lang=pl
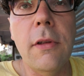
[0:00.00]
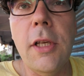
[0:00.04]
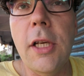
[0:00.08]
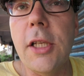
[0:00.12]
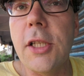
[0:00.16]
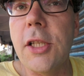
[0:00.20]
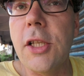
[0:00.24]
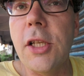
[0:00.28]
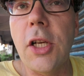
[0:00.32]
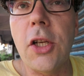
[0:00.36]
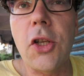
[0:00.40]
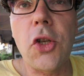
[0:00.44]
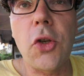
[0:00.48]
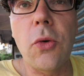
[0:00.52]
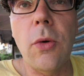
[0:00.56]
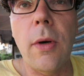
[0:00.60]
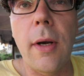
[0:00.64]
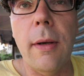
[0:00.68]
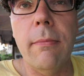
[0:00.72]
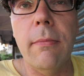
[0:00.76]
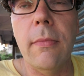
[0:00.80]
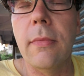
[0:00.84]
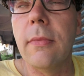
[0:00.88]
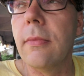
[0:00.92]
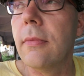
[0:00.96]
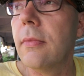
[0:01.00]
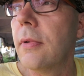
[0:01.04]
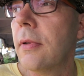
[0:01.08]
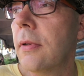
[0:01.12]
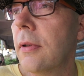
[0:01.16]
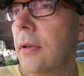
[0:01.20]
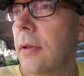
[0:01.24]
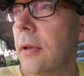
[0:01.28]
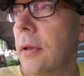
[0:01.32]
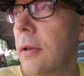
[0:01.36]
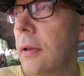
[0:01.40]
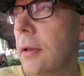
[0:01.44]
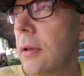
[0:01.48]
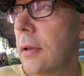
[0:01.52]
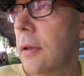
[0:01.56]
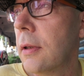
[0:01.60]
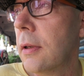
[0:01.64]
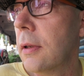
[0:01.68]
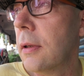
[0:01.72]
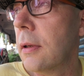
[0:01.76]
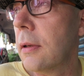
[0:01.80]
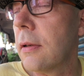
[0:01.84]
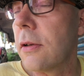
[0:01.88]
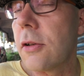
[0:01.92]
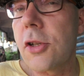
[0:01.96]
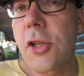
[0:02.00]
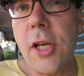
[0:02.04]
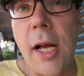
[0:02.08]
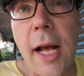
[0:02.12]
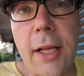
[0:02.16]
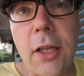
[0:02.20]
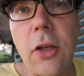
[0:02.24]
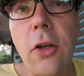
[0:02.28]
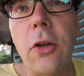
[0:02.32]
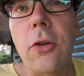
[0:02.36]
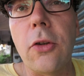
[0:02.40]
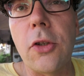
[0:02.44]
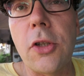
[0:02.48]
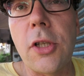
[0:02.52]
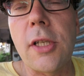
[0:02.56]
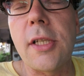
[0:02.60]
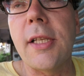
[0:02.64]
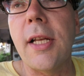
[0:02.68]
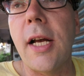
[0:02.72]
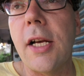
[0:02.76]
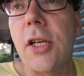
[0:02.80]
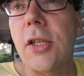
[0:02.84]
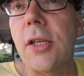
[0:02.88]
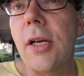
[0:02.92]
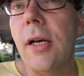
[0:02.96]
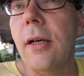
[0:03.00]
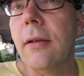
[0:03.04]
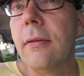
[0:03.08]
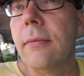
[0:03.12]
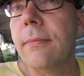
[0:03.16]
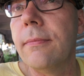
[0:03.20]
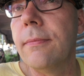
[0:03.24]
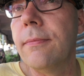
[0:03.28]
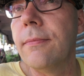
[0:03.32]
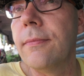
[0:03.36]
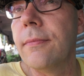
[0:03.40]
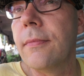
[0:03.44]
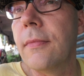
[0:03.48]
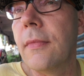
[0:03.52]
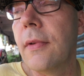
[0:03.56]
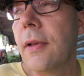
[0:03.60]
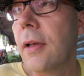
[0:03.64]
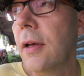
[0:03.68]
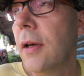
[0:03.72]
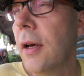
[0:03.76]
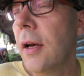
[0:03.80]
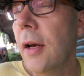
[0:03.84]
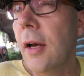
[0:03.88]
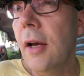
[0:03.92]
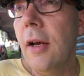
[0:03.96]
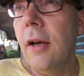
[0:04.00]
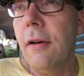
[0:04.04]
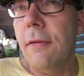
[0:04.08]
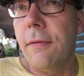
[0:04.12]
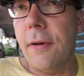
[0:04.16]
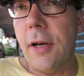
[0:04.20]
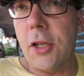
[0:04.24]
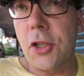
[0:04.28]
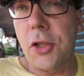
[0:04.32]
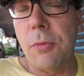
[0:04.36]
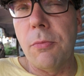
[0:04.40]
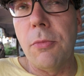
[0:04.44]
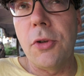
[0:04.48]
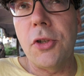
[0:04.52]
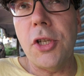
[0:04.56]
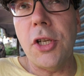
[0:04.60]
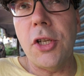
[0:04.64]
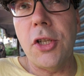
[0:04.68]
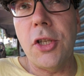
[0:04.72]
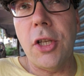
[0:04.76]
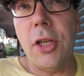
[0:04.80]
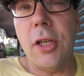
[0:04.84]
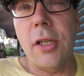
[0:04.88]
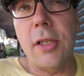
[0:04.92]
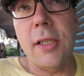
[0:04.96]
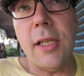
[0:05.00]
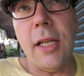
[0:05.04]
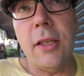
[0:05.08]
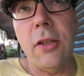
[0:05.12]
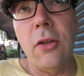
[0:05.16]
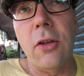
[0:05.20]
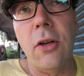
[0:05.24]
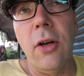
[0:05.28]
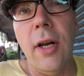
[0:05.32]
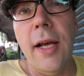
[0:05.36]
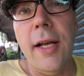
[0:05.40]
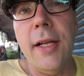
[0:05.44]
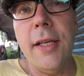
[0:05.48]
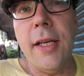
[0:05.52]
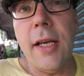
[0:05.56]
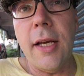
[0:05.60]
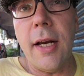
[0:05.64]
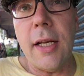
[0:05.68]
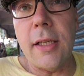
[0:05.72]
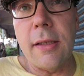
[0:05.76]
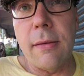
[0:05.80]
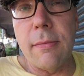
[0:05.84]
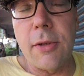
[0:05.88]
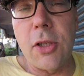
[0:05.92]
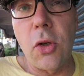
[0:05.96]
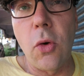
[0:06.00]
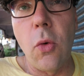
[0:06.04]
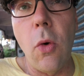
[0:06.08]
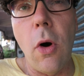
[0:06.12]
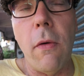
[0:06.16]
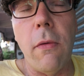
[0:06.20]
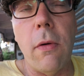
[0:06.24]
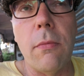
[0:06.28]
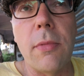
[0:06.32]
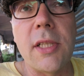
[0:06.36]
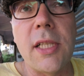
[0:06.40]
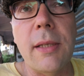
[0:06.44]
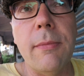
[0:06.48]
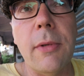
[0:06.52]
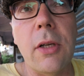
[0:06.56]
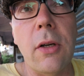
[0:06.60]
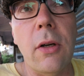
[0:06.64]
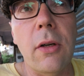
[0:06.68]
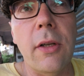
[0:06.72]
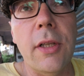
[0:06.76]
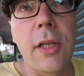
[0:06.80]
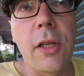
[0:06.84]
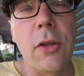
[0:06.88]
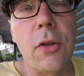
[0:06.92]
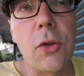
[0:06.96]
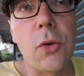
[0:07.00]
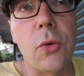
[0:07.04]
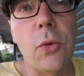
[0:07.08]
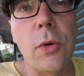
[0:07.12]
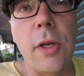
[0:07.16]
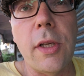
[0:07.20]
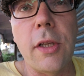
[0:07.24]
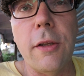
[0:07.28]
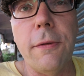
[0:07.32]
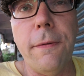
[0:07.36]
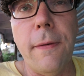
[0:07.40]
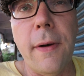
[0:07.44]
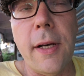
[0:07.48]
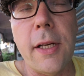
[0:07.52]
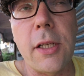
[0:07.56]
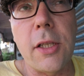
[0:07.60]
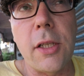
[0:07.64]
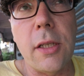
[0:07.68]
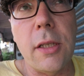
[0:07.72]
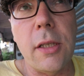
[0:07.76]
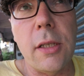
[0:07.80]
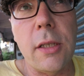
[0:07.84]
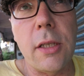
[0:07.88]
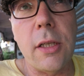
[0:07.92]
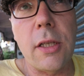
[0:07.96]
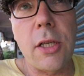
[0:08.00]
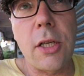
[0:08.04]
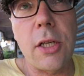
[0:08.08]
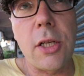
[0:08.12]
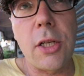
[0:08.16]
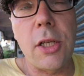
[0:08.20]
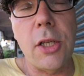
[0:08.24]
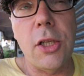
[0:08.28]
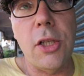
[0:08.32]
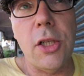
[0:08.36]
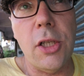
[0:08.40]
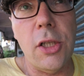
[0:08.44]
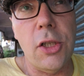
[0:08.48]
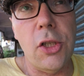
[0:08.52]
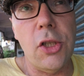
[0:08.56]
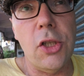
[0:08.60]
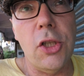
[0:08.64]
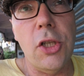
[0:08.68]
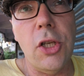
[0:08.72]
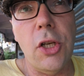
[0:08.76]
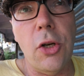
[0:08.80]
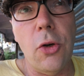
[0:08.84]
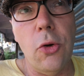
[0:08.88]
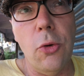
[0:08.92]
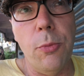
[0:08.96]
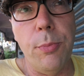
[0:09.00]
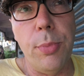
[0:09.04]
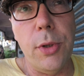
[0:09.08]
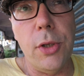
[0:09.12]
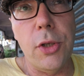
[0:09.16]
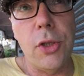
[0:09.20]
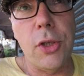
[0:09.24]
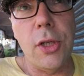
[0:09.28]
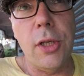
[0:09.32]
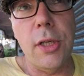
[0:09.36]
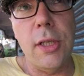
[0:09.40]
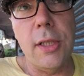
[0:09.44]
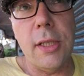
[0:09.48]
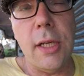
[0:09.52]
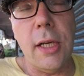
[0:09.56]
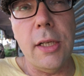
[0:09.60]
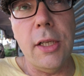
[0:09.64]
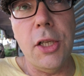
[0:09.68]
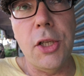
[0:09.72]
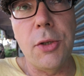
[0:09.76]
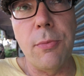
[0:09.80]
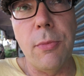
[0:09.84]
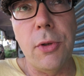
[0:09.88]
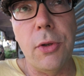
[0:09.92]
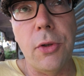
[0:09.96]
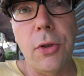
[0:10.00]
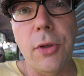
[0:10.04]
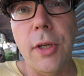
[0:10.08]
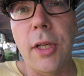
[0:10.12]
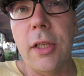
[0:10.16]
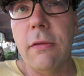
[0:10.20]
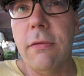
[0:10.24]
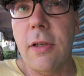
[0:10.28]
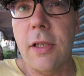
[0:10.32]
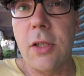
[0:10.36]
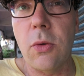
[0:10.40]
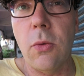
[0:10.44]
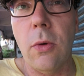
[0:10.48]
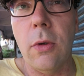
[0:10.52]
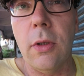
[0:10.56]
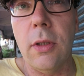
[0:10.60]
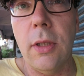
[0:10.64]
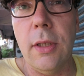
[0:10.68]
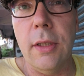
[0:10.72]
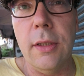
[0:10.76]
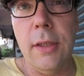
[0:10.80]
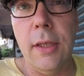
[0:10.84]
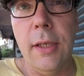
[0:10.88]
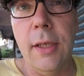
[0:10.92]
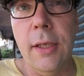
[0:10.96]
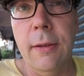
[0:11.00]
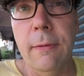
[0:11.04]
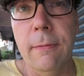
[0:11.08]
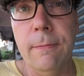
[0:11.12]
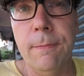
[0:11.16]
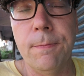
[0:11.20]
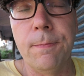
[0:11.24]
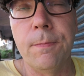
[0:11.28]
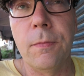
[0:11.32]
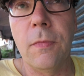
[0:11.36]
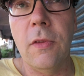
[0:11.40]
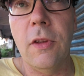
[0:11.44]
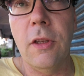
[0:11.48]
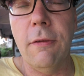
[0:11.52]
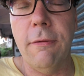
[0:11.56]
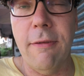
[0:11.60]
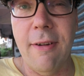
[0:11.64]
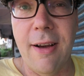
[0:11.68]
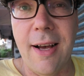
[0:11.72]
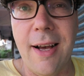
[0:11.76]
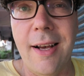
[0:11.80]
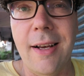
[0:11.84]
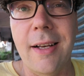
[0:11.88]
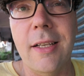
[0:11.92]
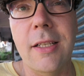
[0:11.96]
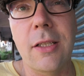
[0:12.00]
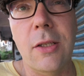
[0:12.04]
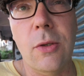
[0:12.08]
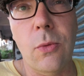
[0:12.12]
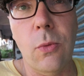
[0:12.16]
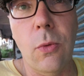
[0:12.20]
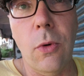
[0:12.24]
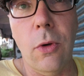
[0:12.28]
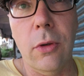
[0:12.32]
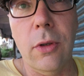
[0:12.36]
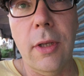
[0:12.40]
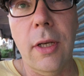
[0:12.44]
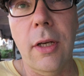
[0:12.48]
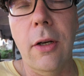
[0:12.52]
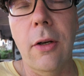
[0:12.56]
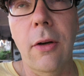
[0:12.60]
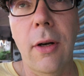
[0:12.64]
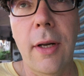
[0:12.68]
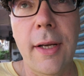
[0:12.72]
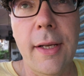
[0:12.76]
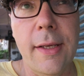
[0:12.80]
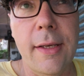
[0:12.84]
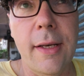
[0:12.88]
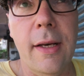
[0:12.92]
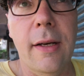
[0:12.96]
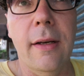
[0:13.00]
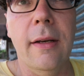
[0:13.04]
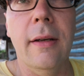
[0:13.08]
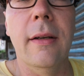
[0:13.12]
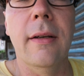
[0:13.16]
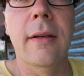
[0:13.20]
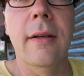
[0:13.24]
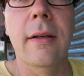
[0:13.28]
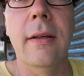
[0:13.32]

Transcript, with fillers: Nic nie czułem. Rzadko to się zdarza każdym razie za to golenie razem z głową, bo same golenie kosztuje twarzy 30 rubi, czyli zaliczmy to na 2 zł, nie? 2 złote golenie.